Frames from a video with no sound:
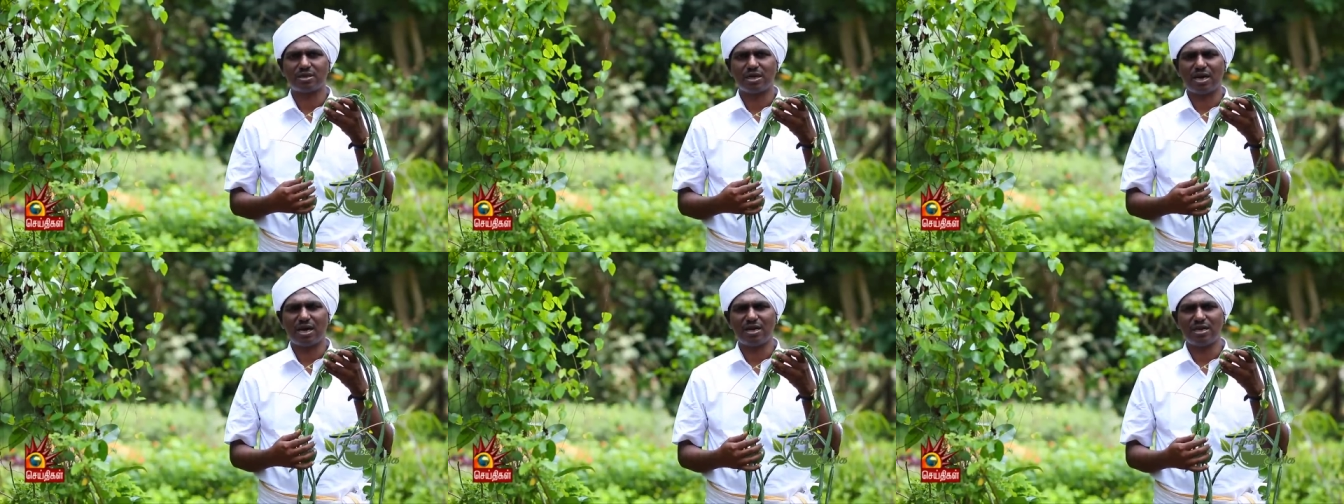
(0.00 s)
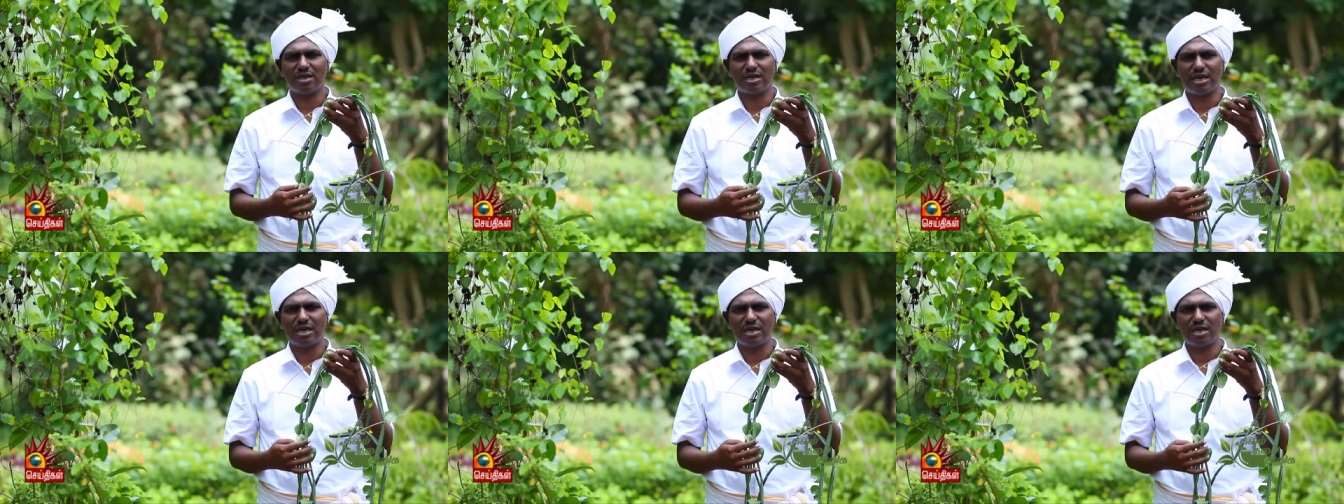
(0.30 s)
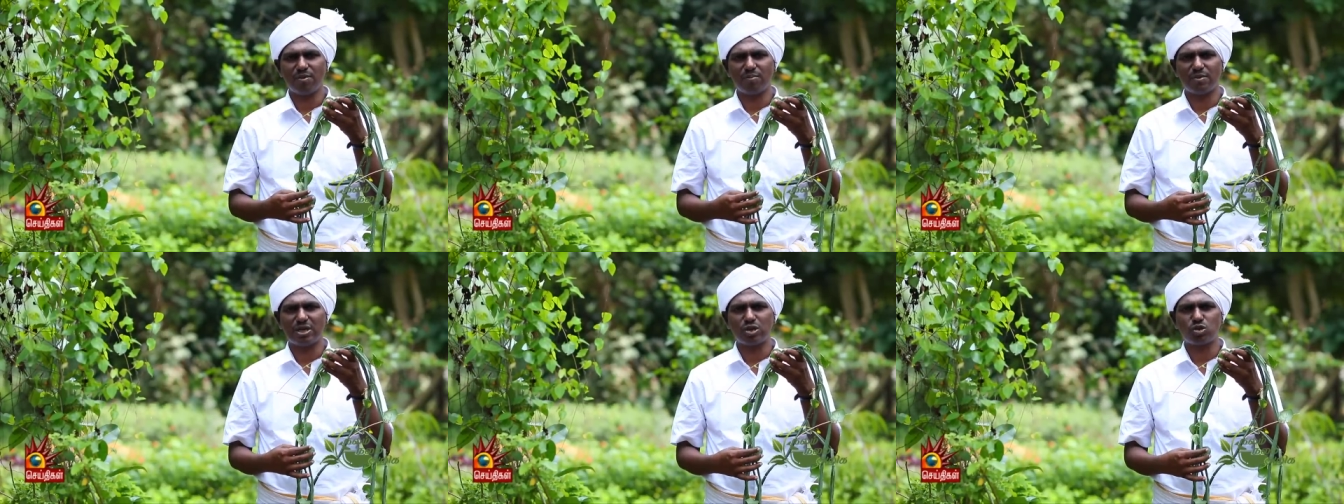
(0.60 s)
தான்
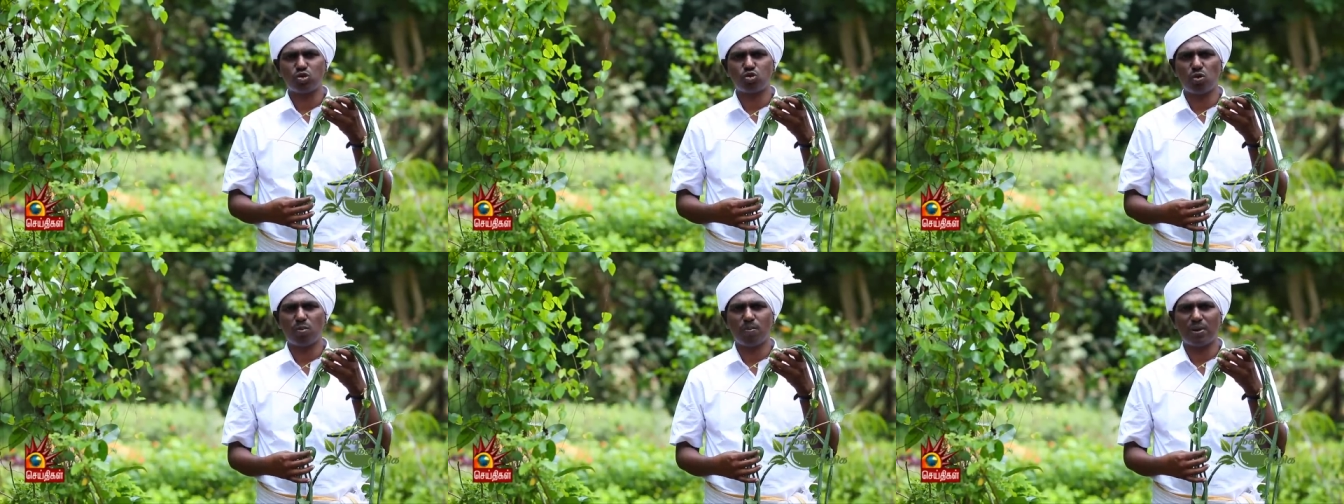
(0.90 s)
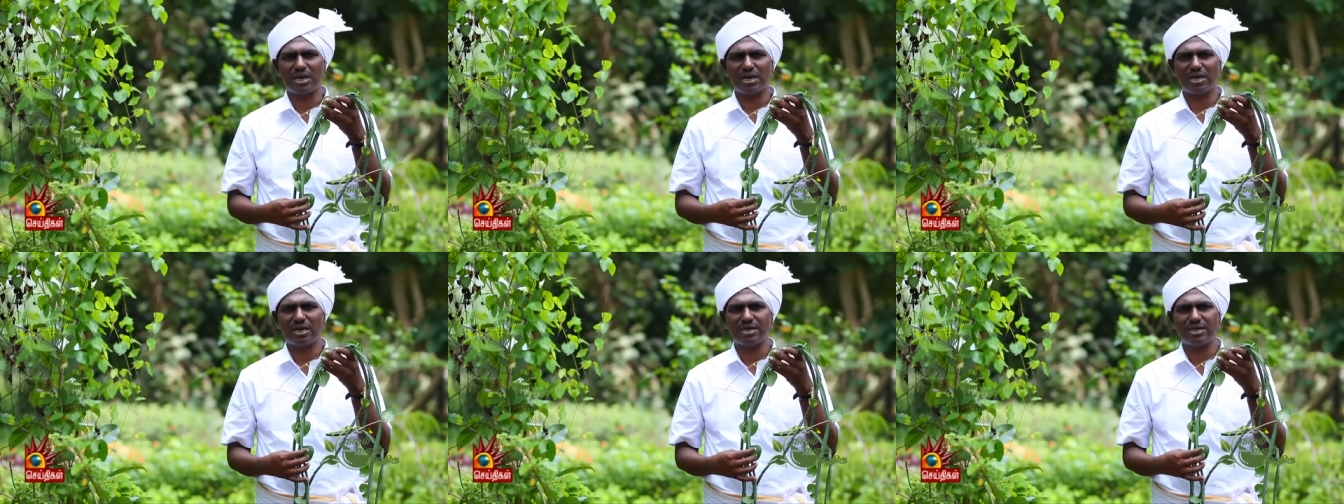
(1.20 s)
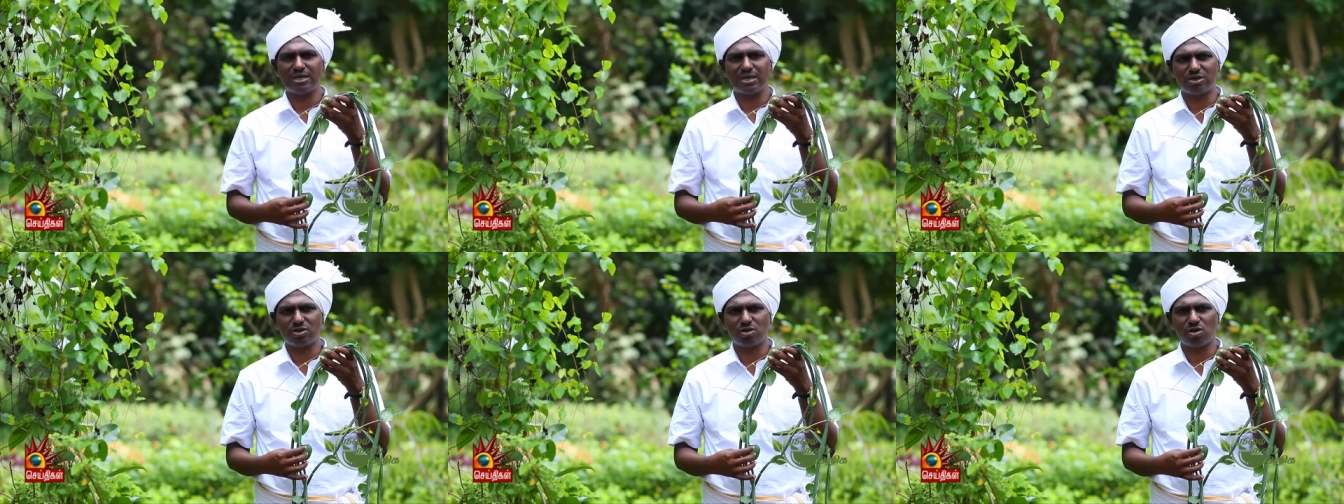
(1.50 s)
என்ன மருத்துவ
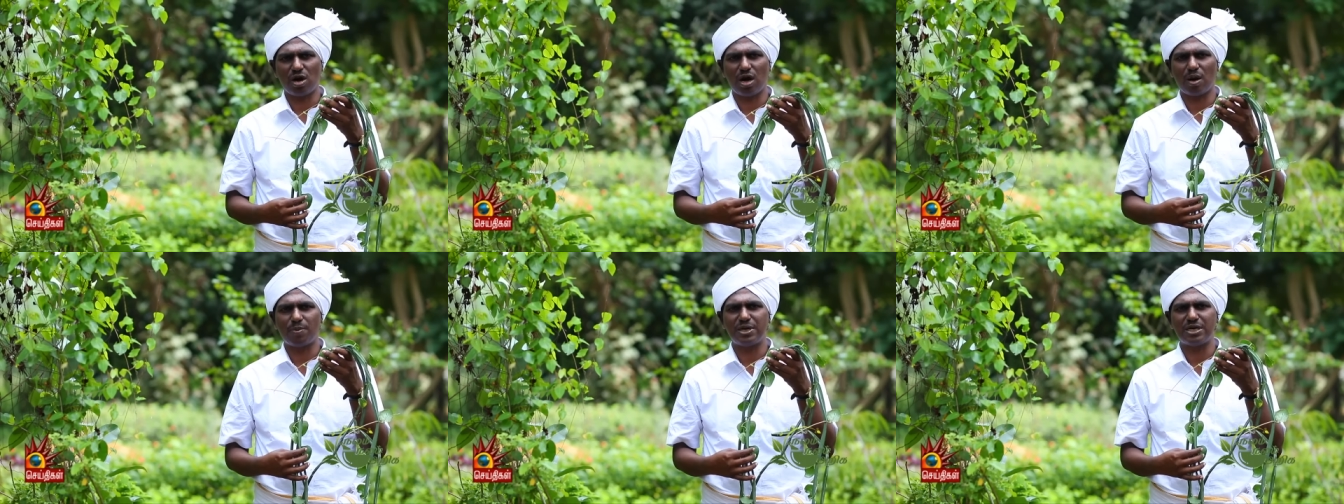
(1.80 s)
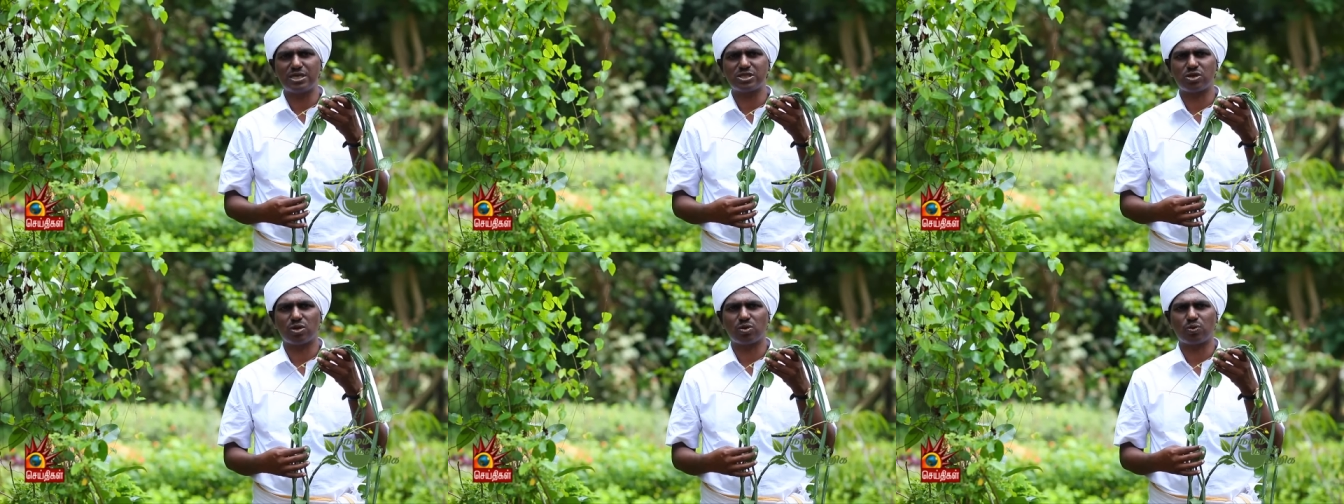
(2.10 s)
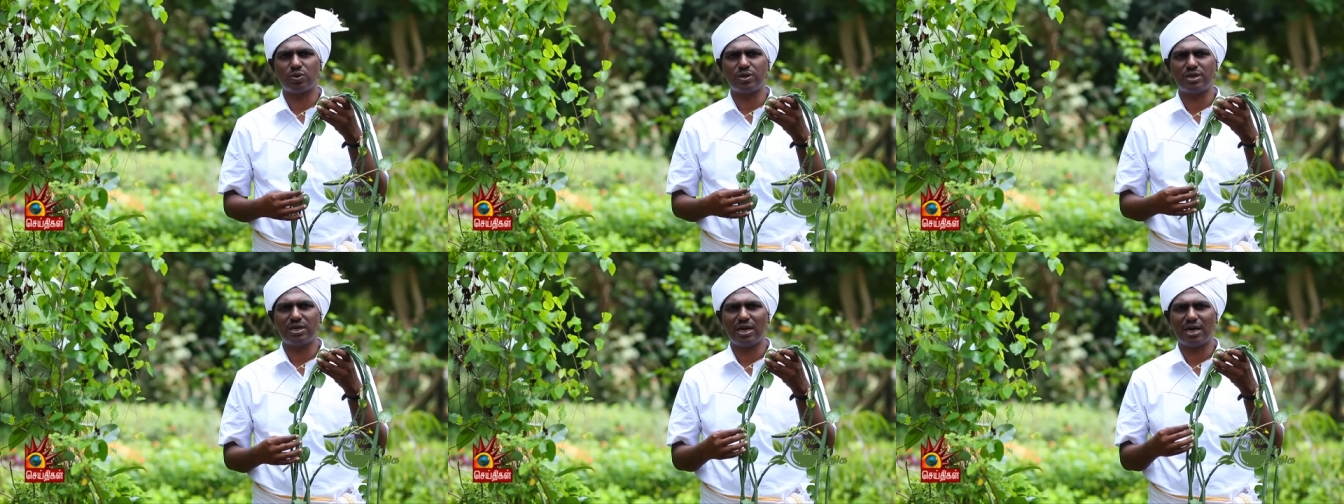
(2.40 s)
பலனில் இருக்கும் அப்படின்னு
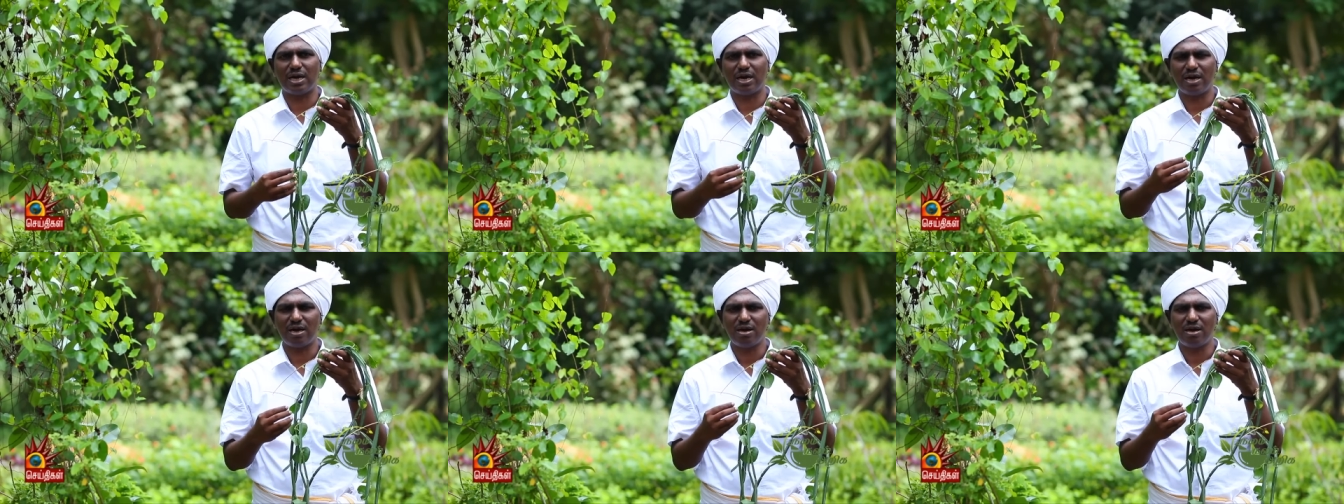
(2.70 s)
சொல்லக்கூடிய